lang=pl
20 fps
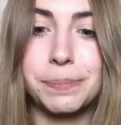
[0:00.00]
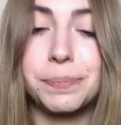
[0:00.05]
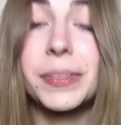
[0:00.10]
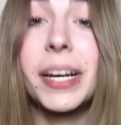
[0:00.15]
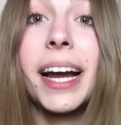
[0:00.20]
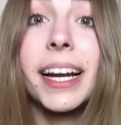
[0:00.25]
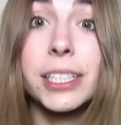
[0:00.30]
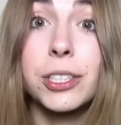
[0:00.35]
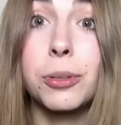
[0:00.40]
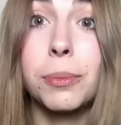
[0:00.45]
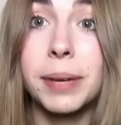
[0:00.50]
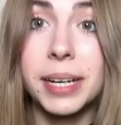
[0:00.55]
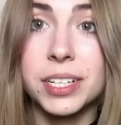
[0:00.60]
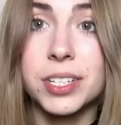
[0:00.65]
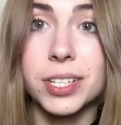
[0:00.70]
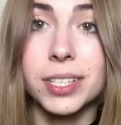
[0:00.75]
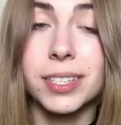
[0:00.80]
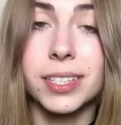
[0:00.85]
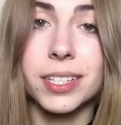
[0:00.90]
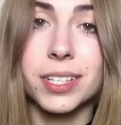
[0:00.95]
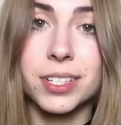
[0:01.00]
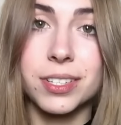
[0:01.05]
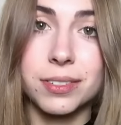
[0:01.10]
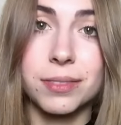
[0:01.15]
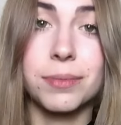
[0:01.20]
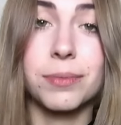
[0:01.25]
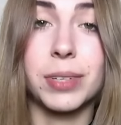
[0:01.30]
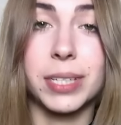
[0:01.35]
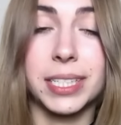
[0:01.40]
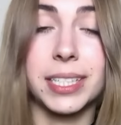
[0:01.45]
A i do maczy też
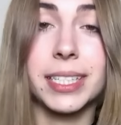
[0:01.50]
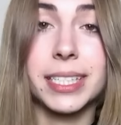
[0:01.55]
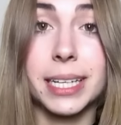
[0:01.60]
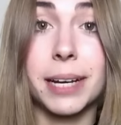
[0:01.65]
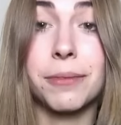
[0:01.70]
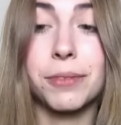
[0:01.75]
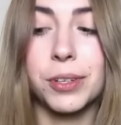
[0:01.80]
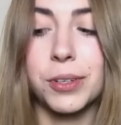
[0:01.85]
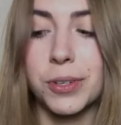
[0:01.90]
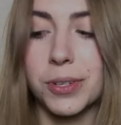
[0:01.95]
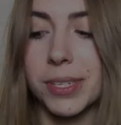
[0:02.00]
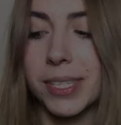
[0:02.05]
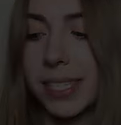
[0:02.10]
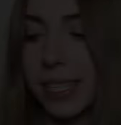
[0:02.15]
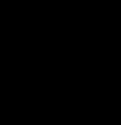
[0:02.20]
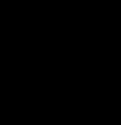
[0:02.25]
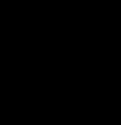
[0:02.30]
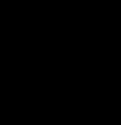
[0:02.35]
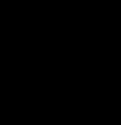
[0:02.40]
właśnie chciałam wykorzystać.